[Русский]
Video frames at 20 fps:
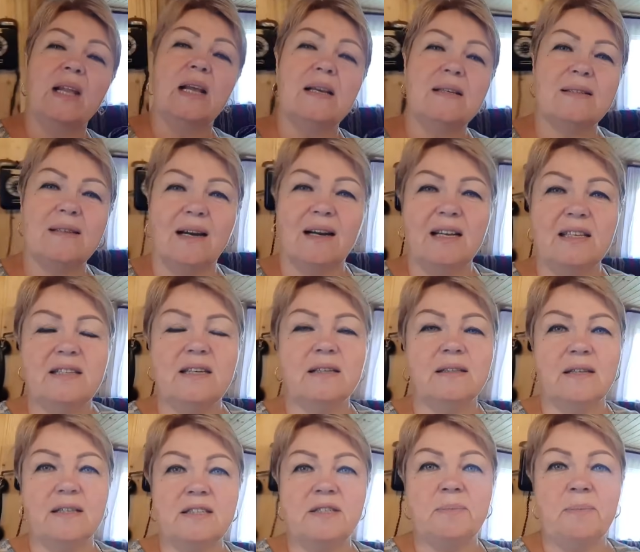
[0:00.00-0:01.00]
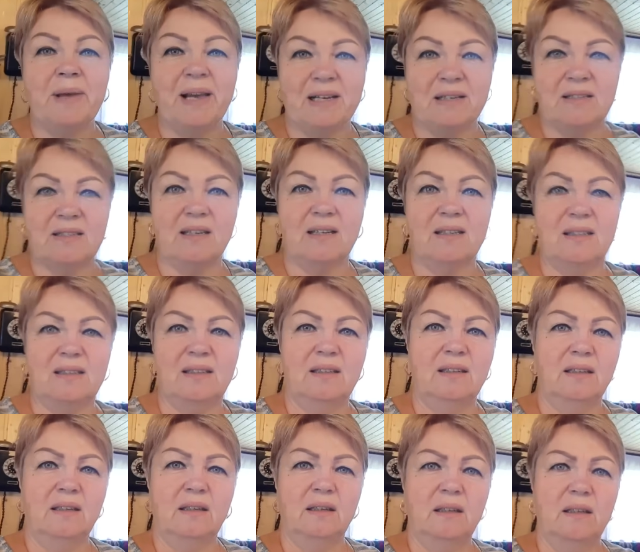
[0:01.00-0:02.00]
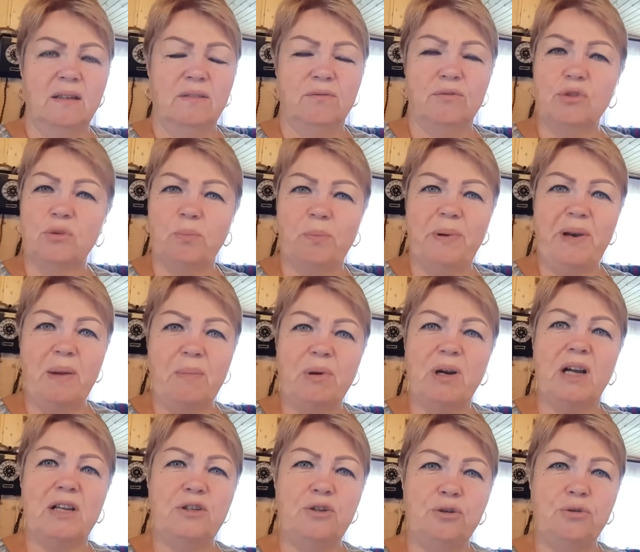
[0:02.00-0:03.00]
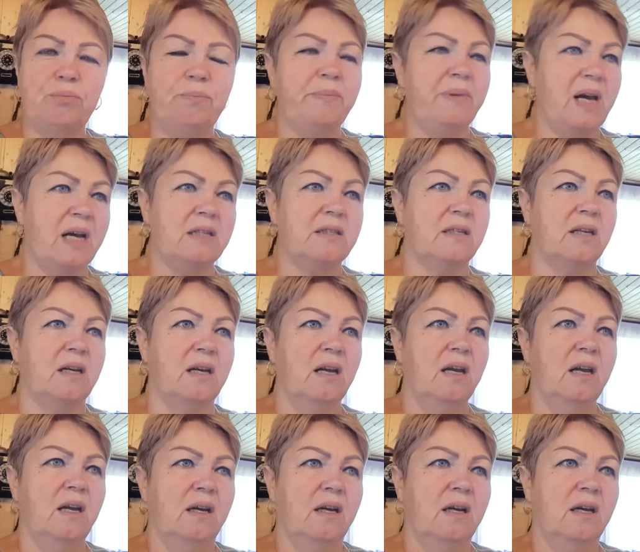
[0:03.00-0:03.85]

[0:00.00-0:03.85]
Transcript: захотелось мяса. Вот прям хочу мяса.